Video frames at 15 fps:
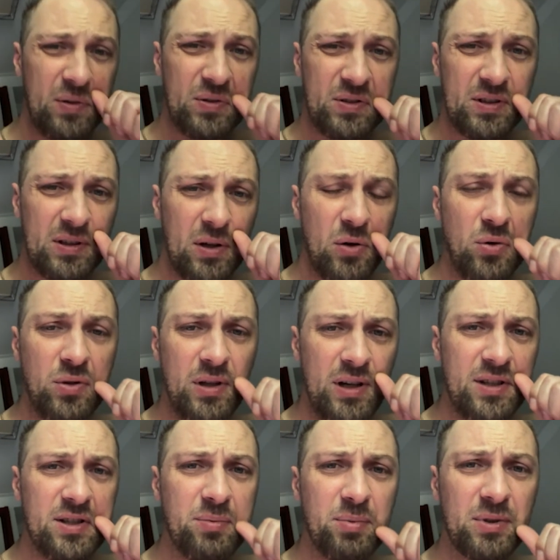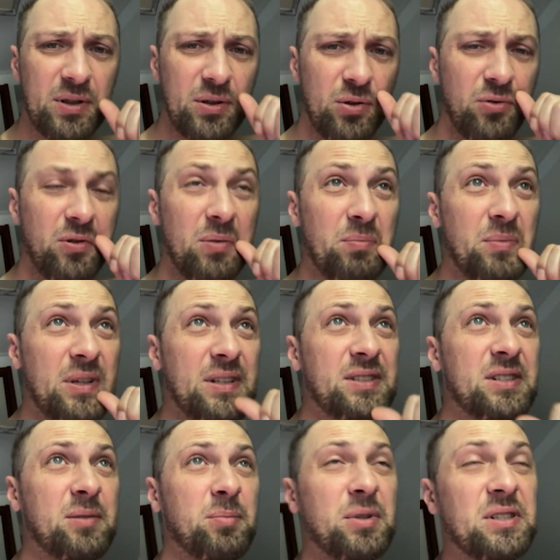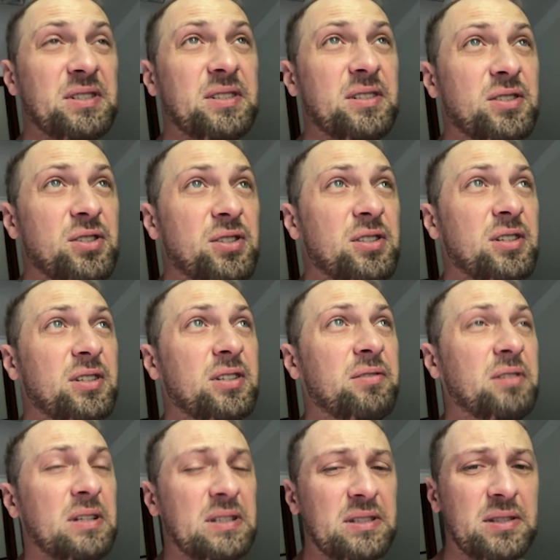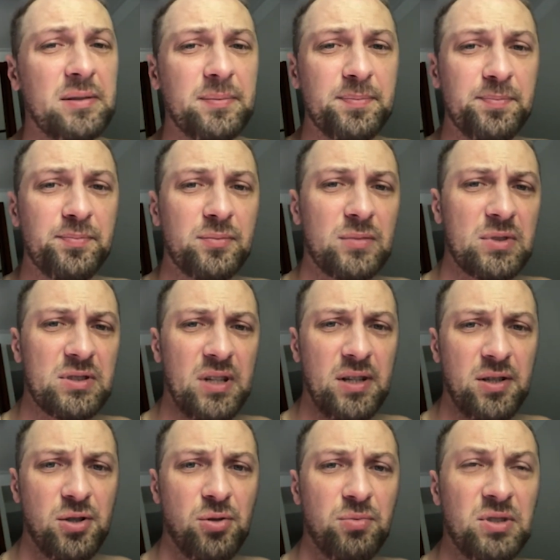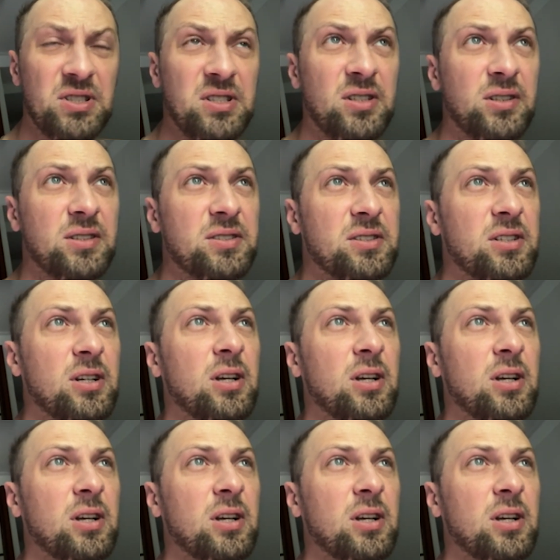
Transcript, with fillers: Вот эта хуйня, типа, на новом месте, приснись жених невесте. Знаете, что мне снилось?